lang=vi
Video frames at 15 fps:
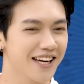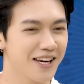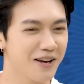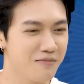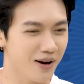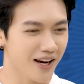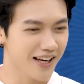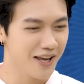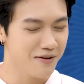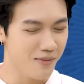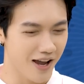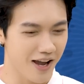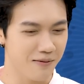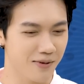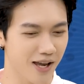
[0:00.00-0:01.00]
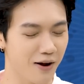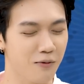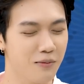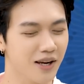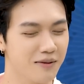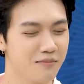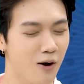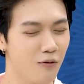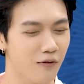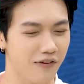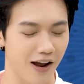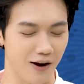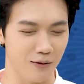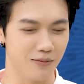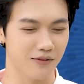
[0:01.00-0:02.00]
khi mà khi mà em em không biết cái mẫu có
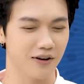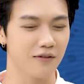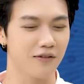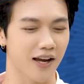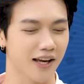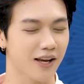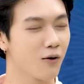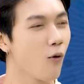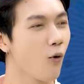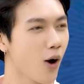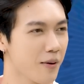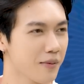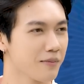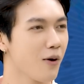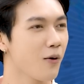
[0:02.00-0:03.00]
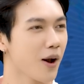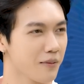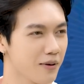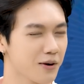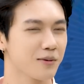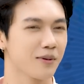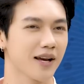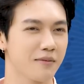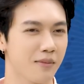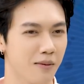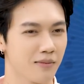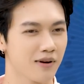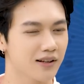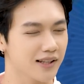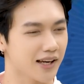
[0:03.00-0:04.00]
phải có, có phải cái gu của em cái mẫu của em không, nhưng mà khi mà
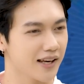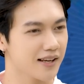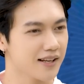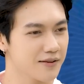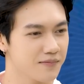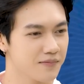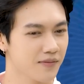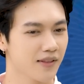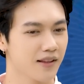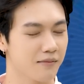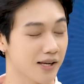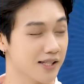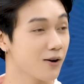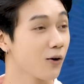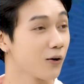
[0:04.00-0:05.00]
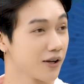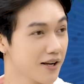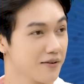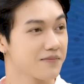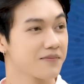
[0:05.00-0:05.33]
em lướt cái mạng xã hội ấy,